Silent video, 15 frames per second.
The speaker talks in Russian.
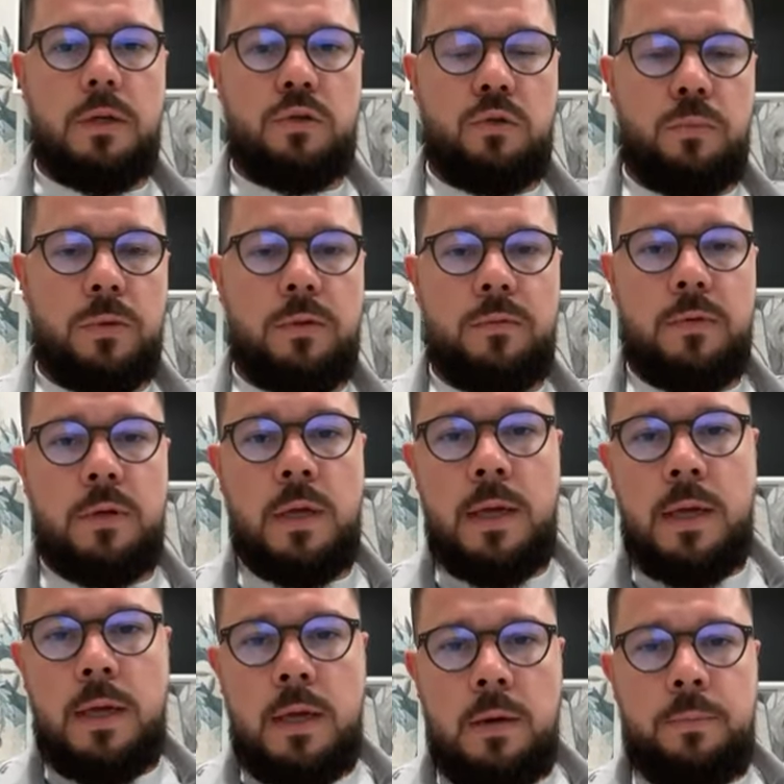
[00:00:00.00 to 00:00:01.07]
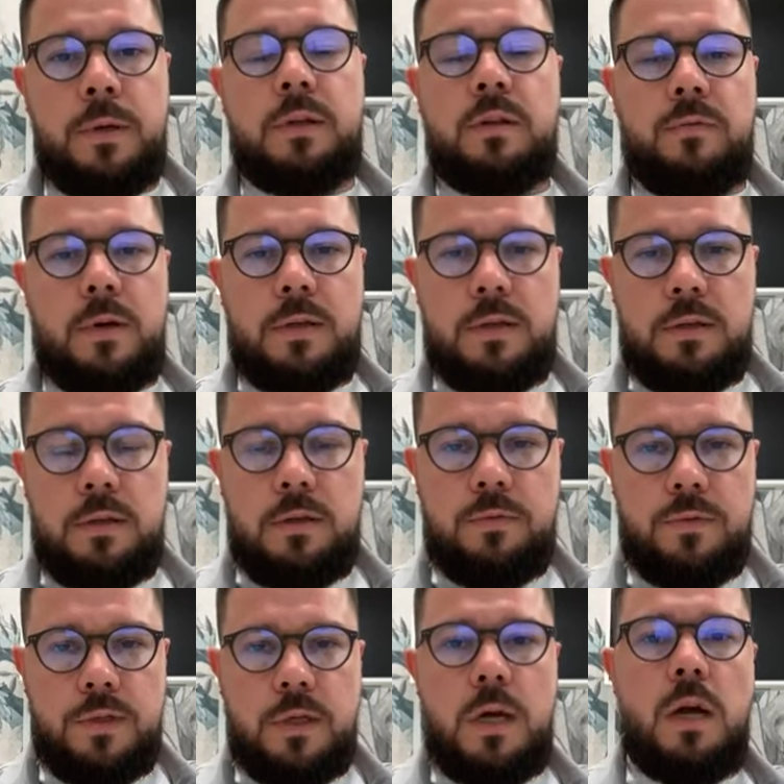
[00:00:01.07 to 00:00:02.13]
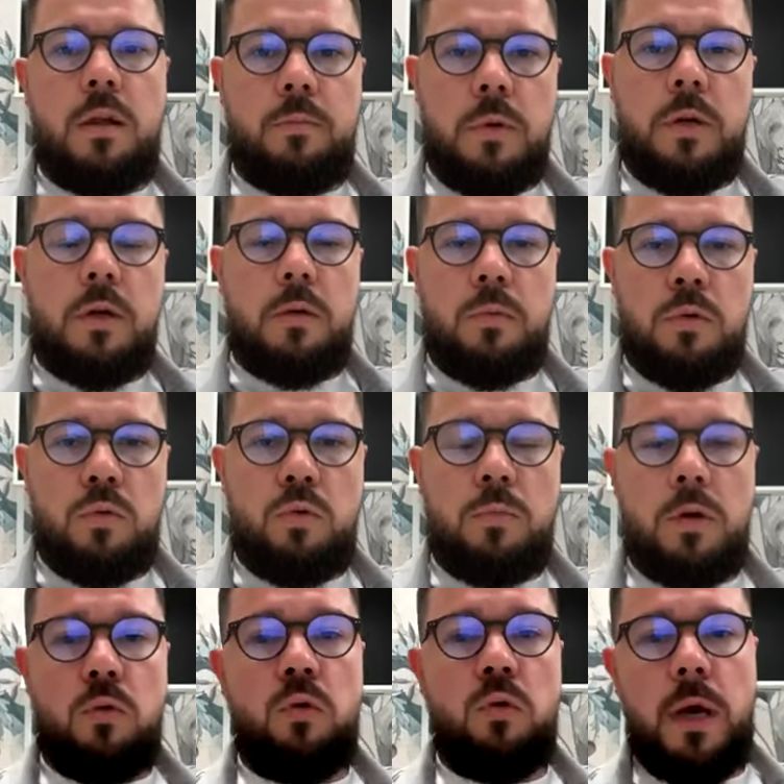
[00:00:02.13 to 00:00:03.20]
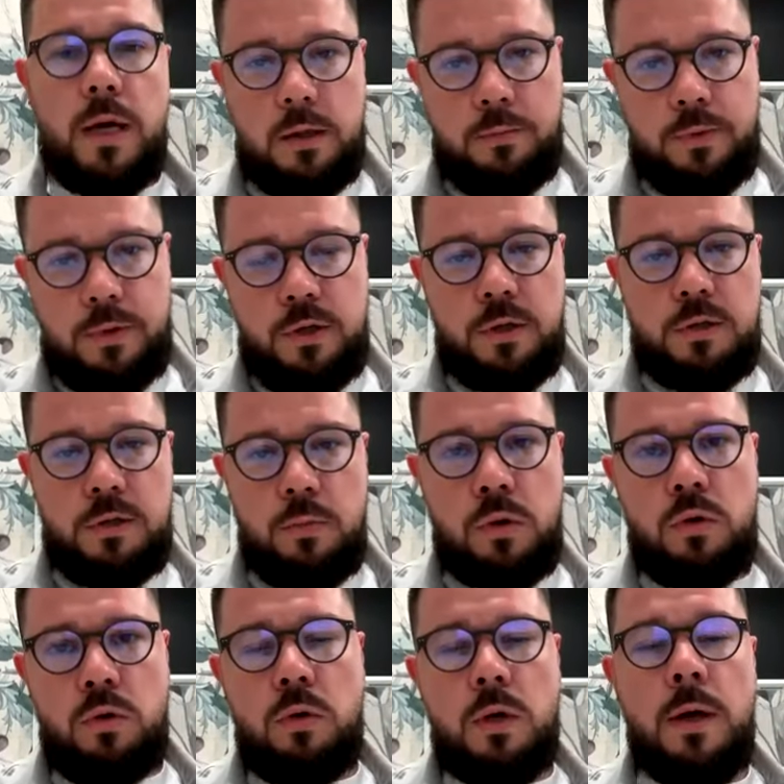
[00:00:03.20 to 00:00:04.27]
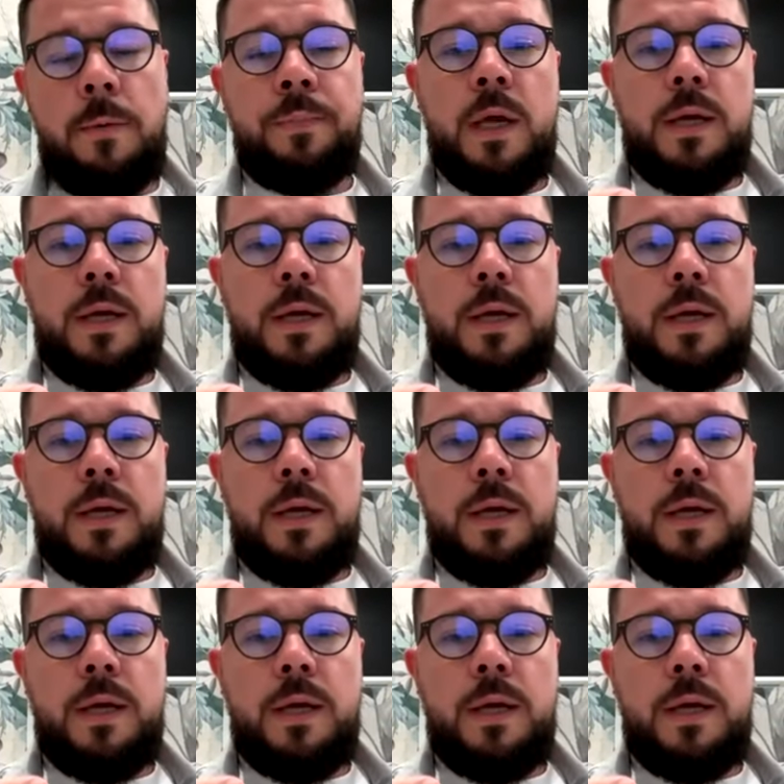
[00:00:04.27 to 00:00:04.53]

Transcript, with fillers: Чтобы этого предотвратить и не возникало, мы рекомендуем регулярно посещать стоматолога.